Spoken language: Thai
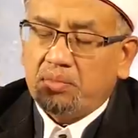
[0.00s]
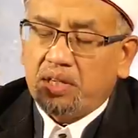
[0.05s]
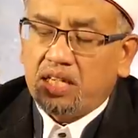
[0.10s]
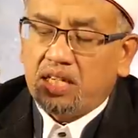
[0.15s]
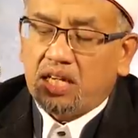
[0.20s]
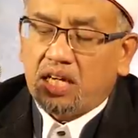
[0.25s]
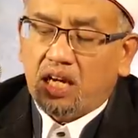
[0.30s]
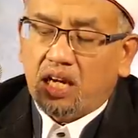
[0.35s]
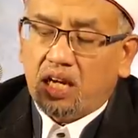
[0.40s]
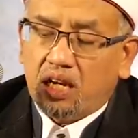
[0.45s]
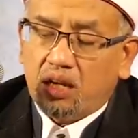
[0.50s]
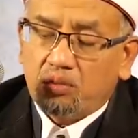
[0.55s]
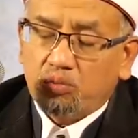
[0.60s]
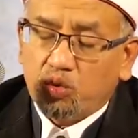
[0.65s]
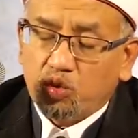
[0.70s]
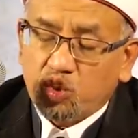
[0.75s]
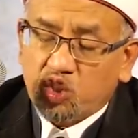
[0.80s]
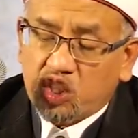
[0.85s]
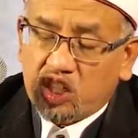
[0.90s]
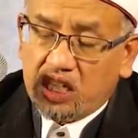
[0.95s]
من
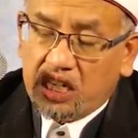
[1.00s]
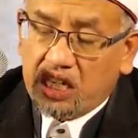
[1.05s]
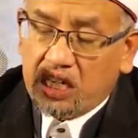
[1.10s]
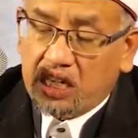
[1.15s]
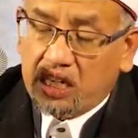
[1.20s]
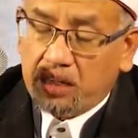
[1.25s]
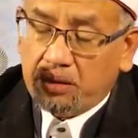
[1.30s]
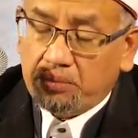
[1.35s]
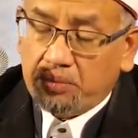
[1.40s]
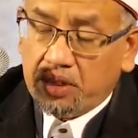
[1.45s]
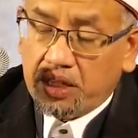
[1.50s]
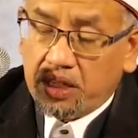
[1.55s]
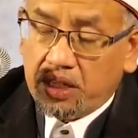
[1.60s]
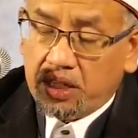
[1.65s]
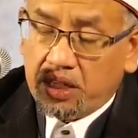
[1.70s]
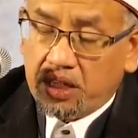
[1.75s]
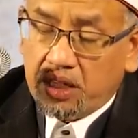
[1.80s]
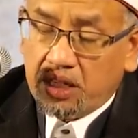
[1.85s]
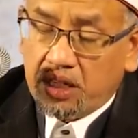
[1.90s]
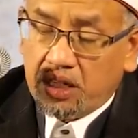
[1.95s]

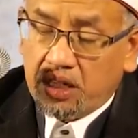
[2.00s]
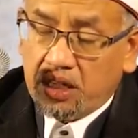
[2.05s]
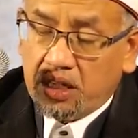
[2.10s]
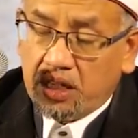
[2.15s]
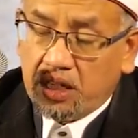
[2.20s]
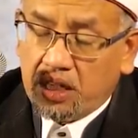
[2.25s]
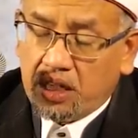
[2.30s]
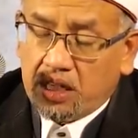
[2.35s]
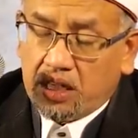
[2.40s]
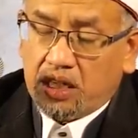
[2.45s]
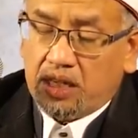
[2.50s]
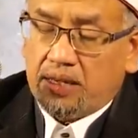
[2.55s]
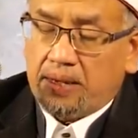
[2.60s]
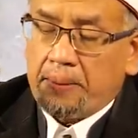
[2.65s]
المسلمين